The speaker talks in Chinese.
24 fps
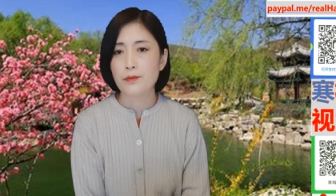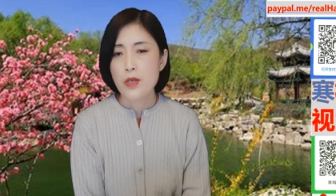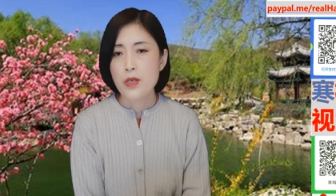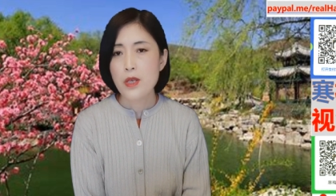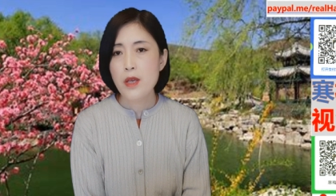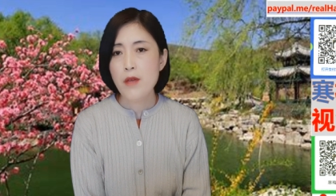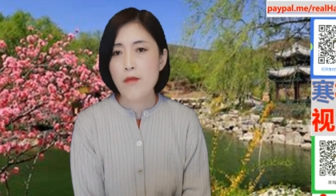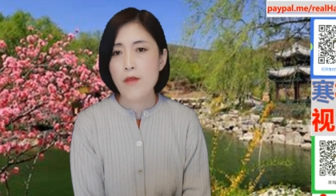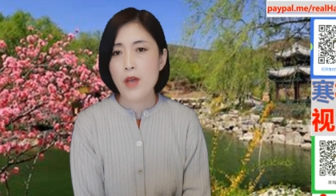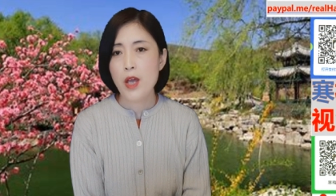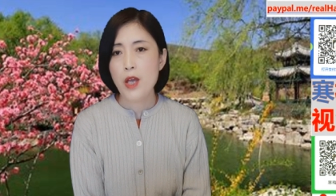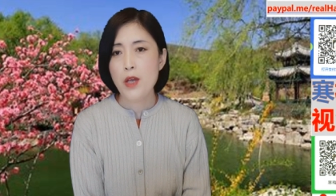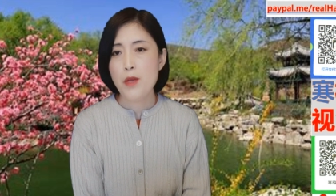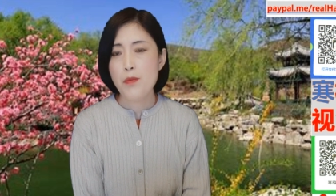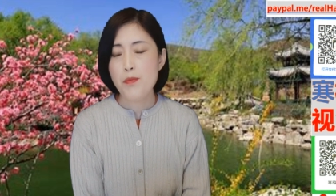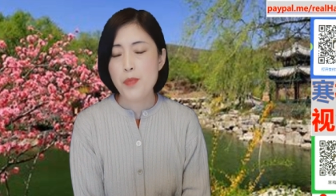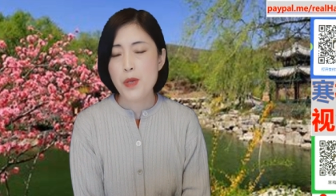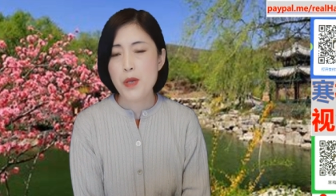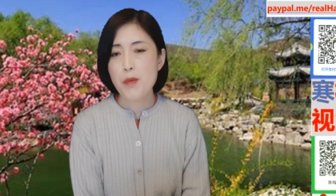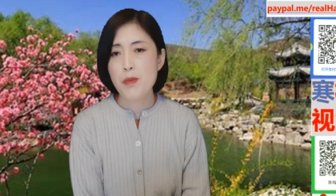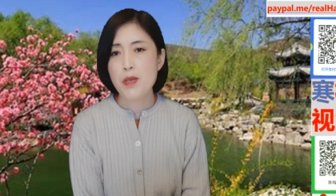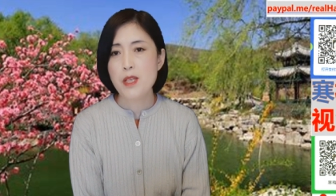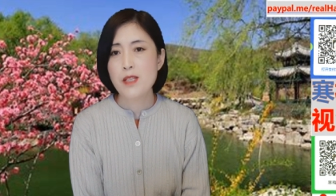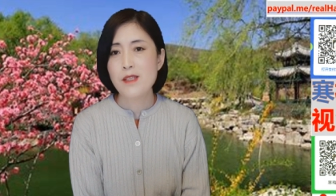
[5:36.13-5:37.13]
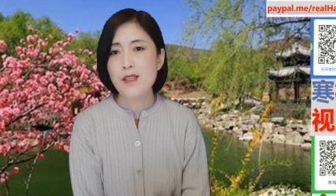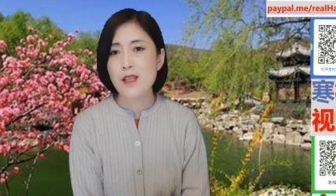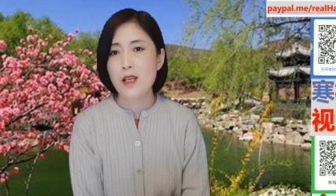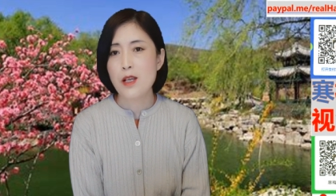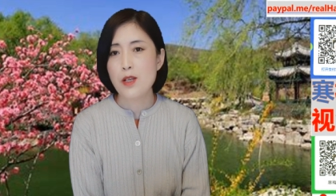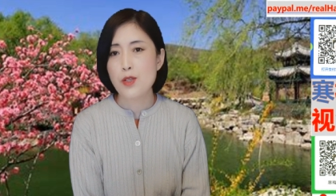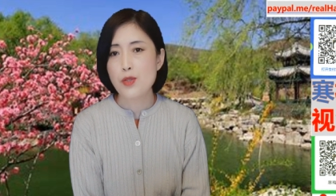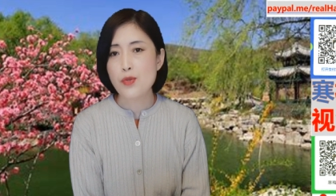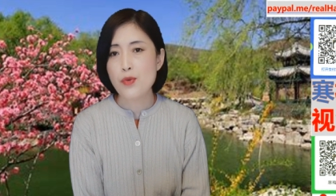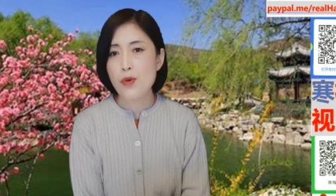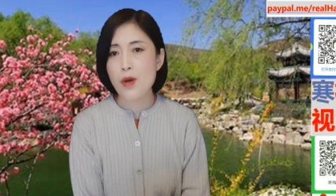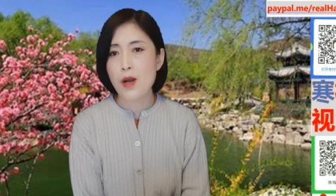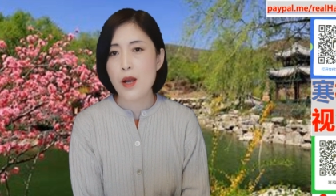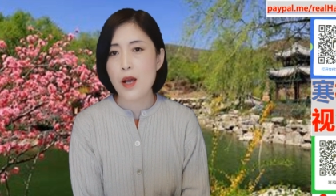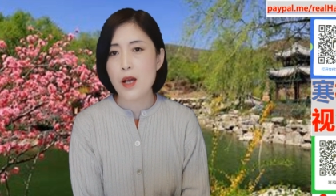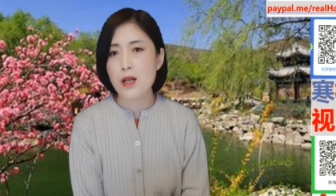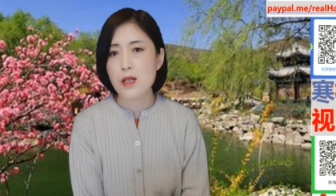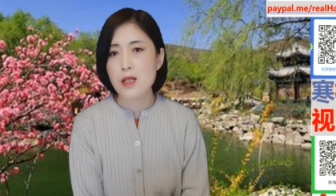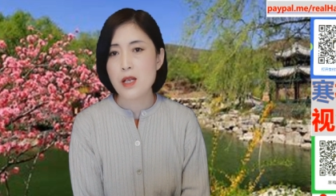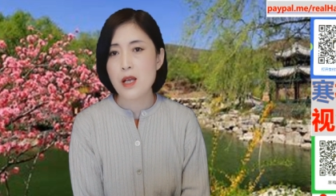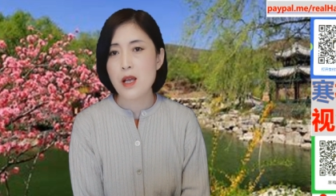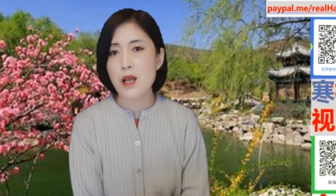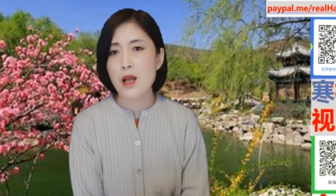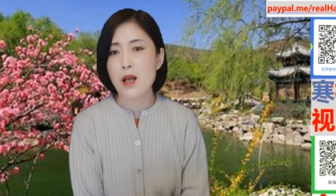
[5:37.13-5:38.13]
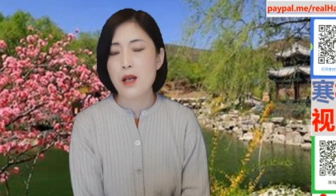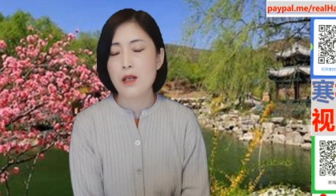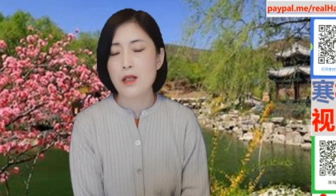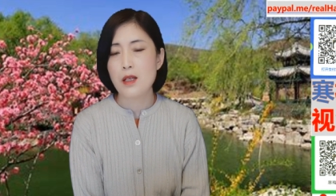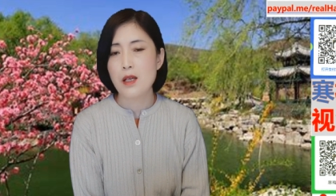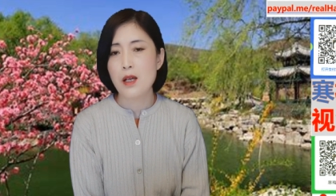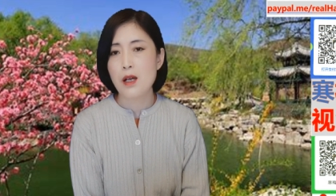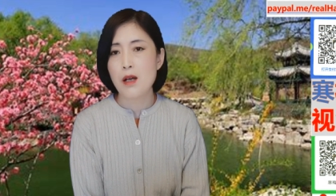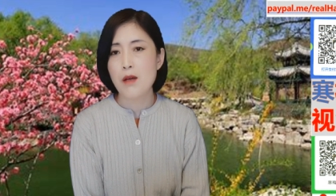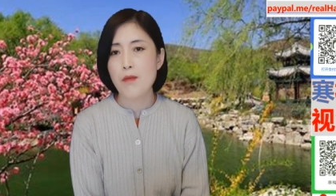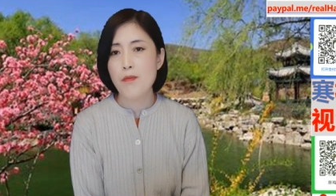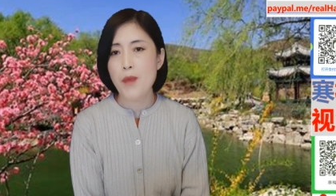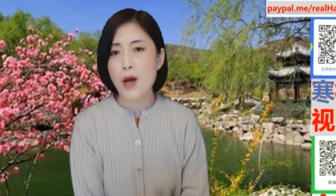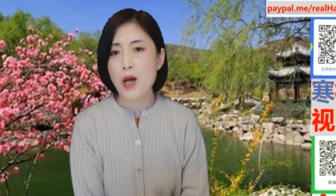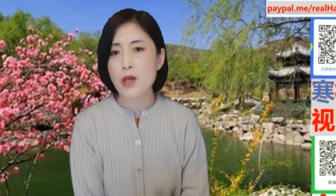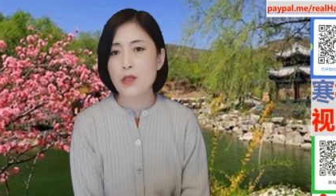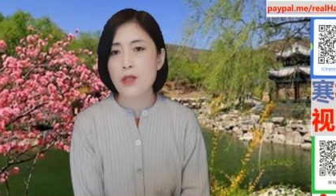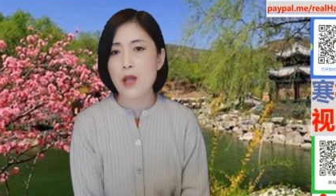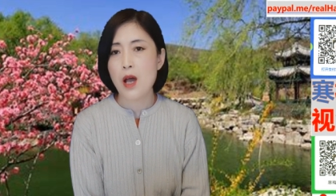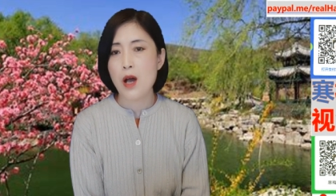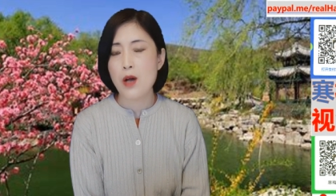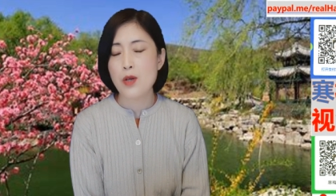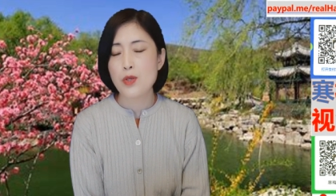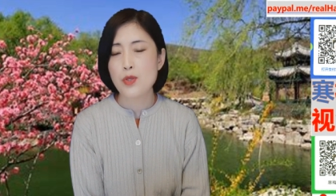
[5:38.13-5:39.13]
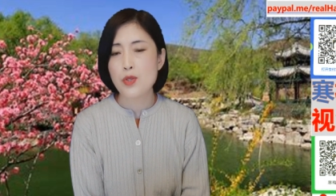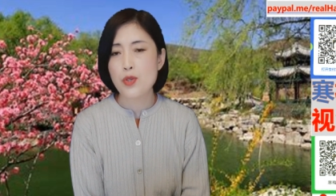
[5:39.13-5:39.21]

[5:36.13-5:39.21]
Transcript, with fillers: 因为 BBC 做了这样一个报道，